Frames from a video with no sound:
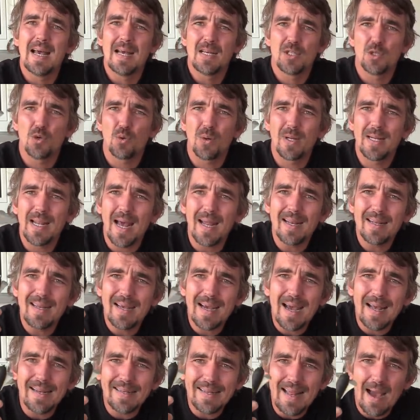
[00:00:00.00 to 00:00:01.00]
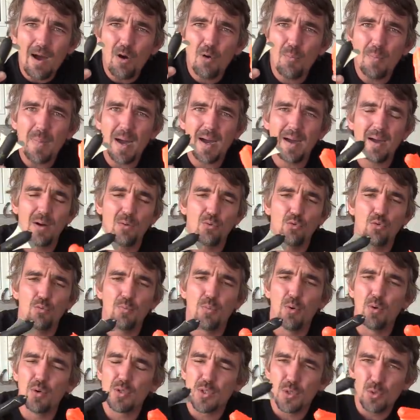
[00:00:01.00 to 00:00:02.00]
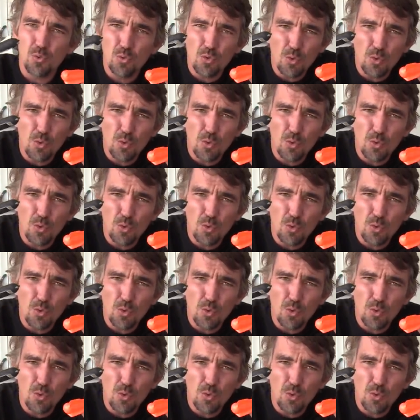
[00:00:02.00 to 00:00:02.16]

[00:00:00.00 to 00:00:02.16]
sogenannte Radaumacher-U-Posen.